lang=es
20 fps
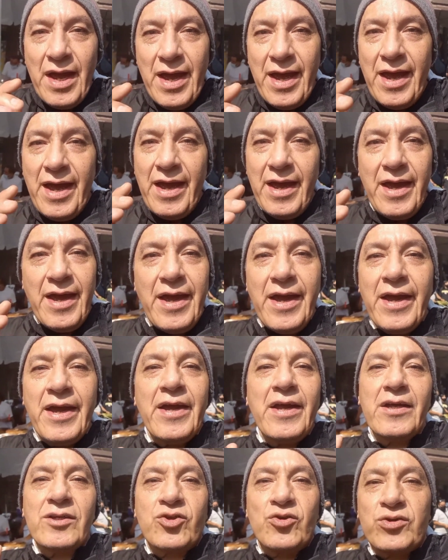
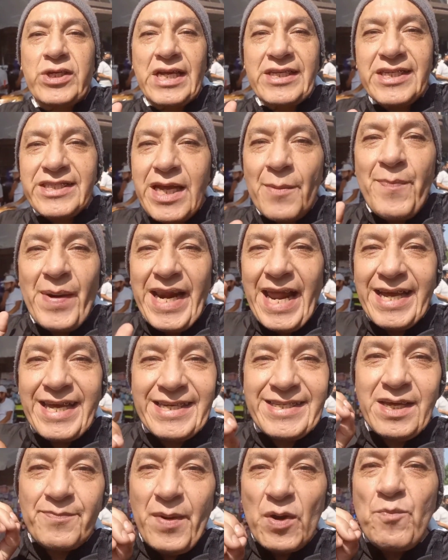eh, su salsita para
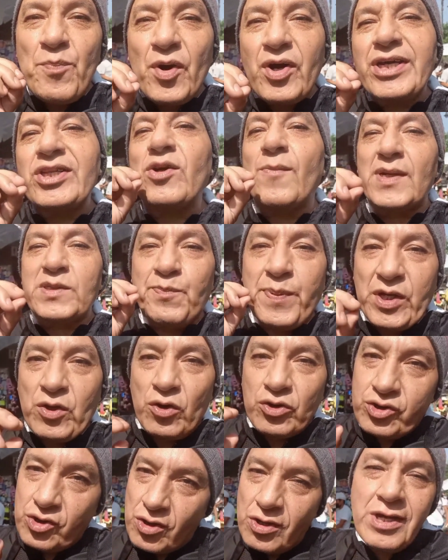que sepa un poquito más
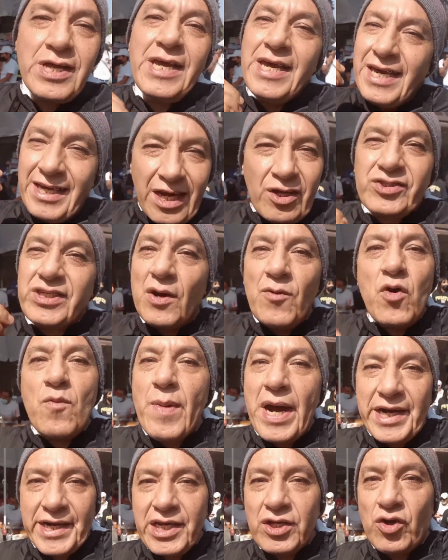picoso, le da un sabor
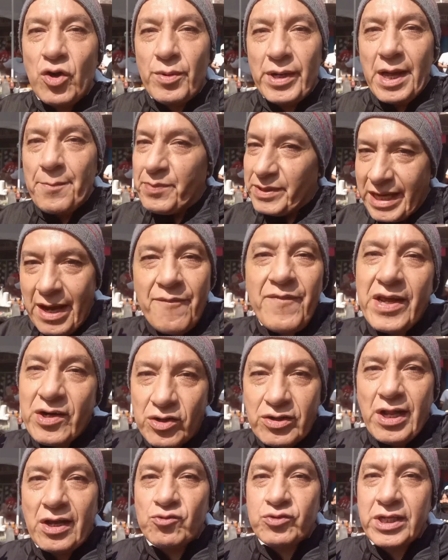más rico, ¿verdad? Pues ya
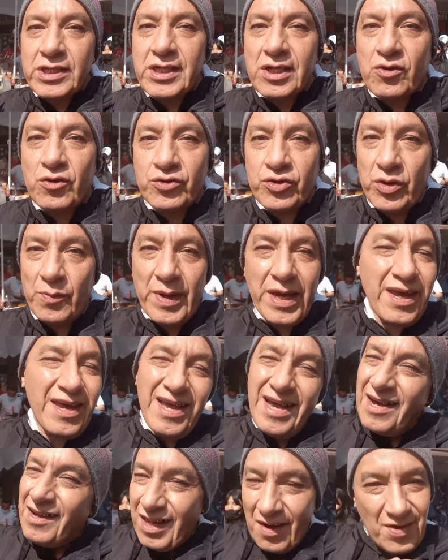vieron ustedes el consomé,
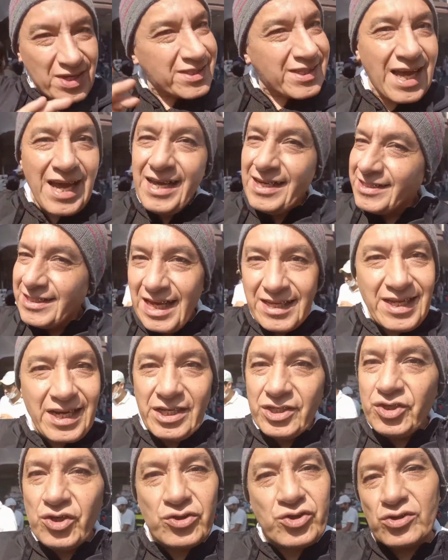la verdad está, está
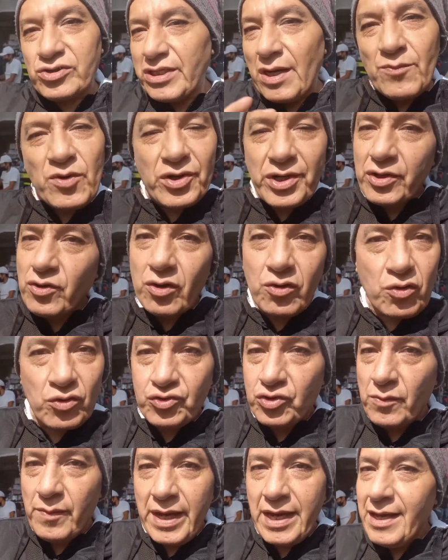delicioso, está muy rico el
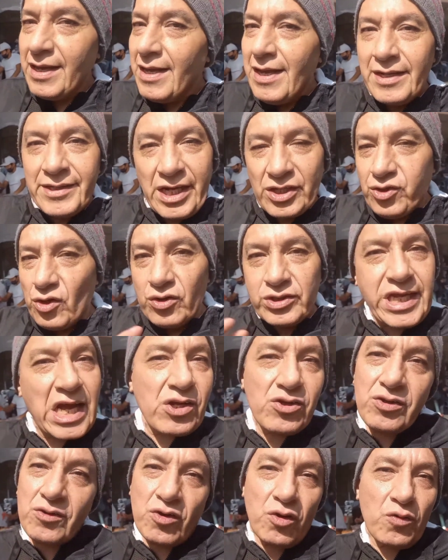consomé, tanto los
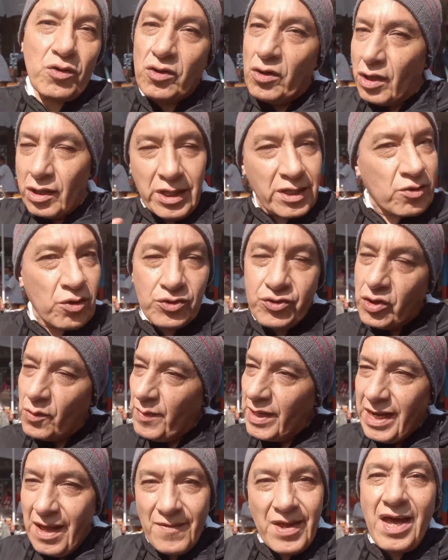tacos como el
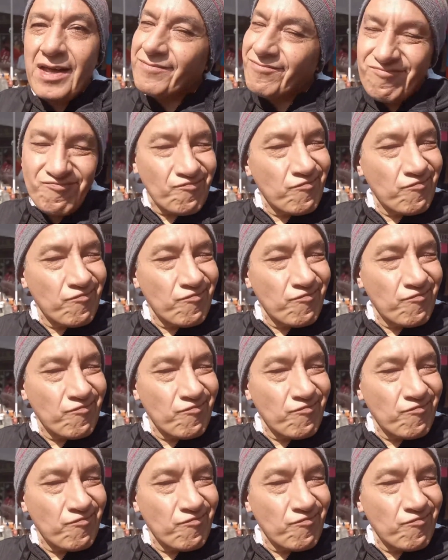consomé, la verdad,